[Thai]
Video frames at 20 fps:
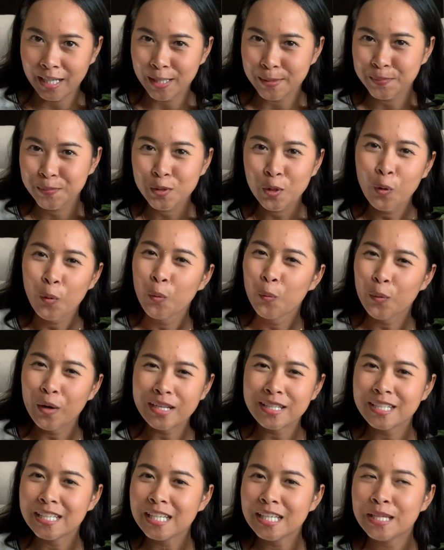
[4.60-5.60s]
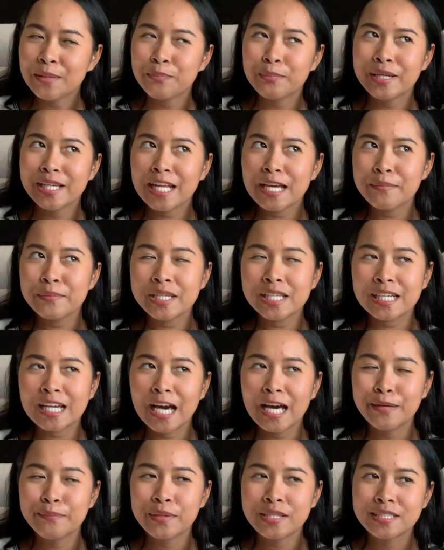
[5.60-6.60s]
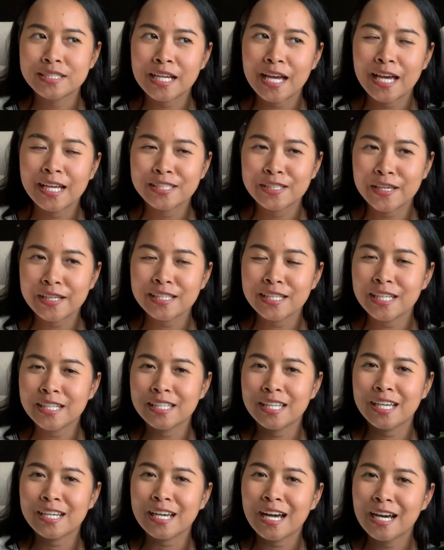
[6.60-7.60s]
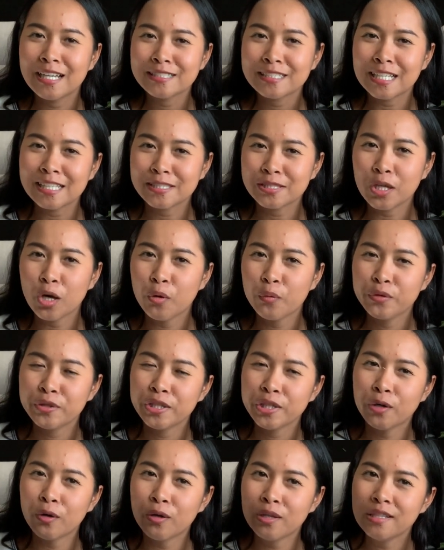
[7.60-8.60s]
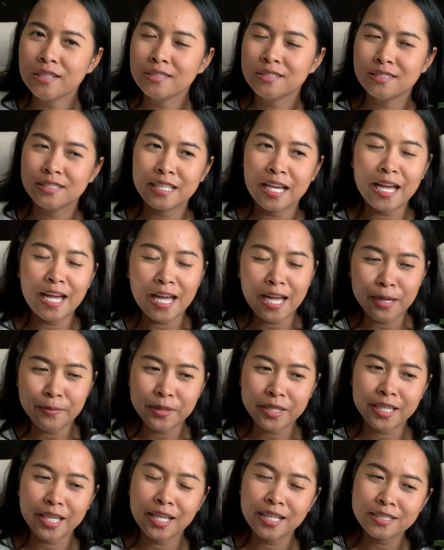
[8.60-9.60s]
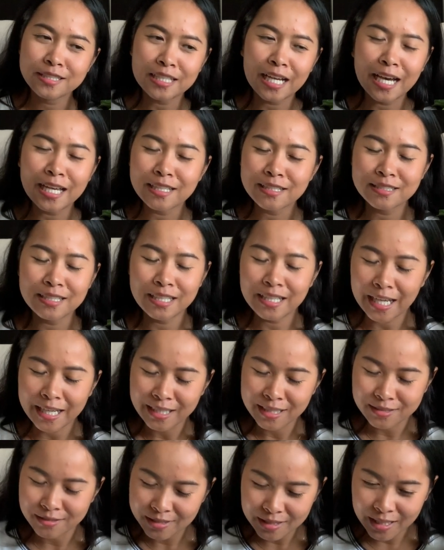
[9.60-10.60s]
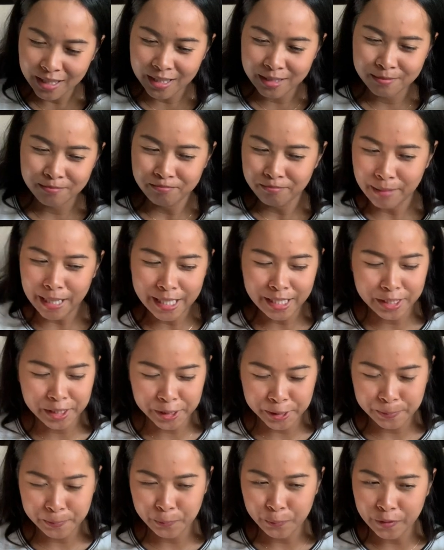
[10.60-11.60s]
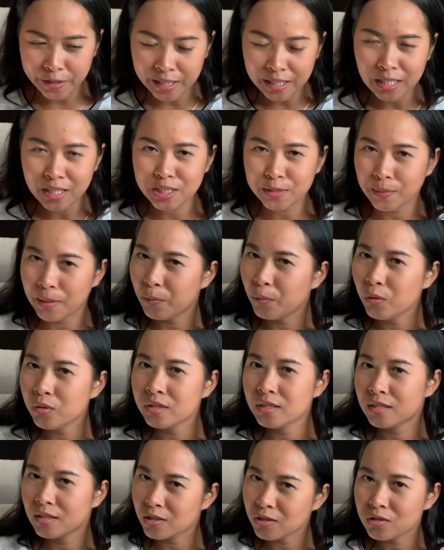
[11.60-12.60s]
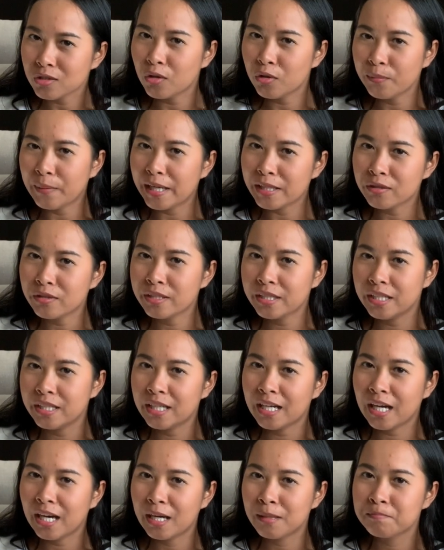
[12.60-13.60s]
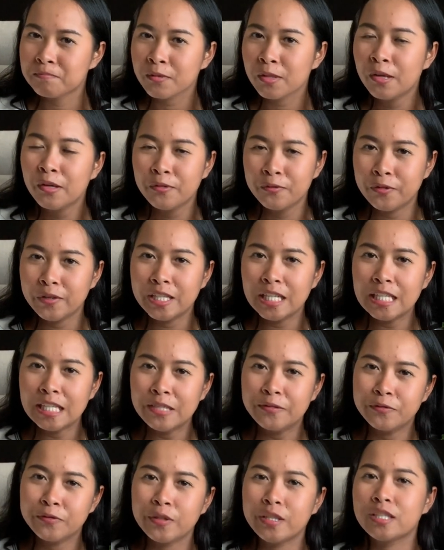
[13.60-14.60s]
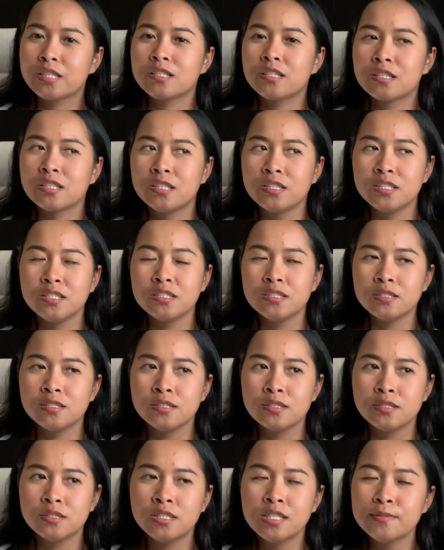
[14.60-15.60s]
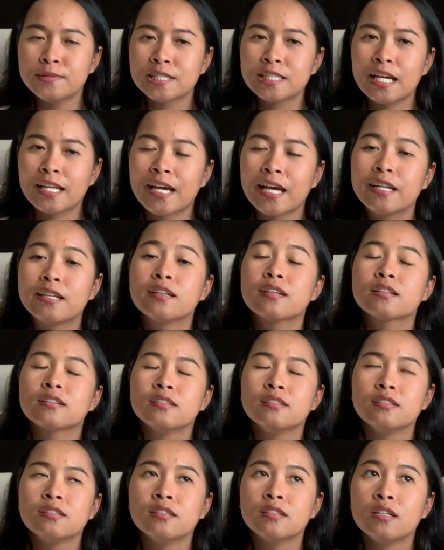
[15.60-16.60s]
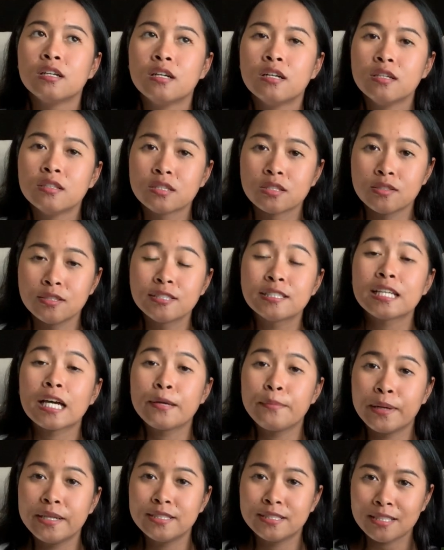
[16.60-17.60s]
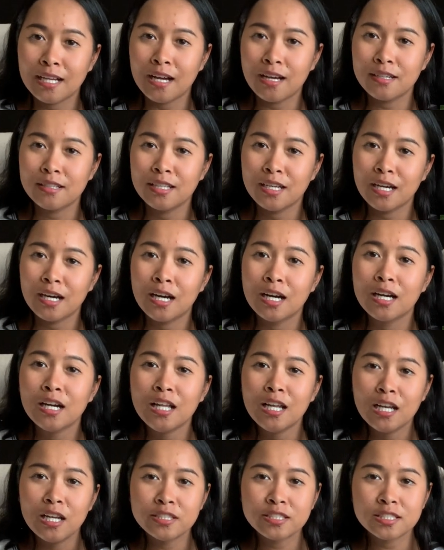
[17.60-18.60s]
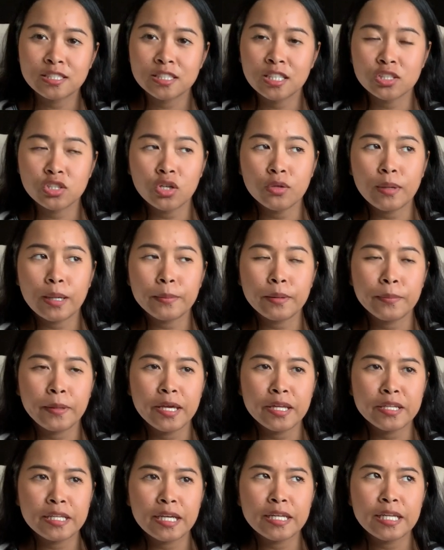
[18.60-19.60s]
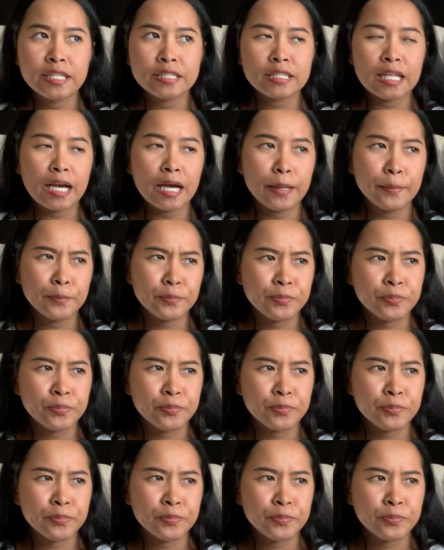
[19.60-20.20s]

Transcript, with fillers: ค่ะวันนี้ไม่ได้มีการมาแชร์เทคนิคในการตัดต่อวิดีโอหรือแชร์แอปพลิเคชันใดๆทั้งสิ้นไม่เลยวันนี้เราจะมาพูดถึงต้นไม้ต้นนี้นะคะ Fiddle Leaf Fig ก็คือชื่อภาษาไทยนี่ก็คือต้นไทรใบสักนะคะเราจะเจอต้นไม้ประเภทนี้ในตาม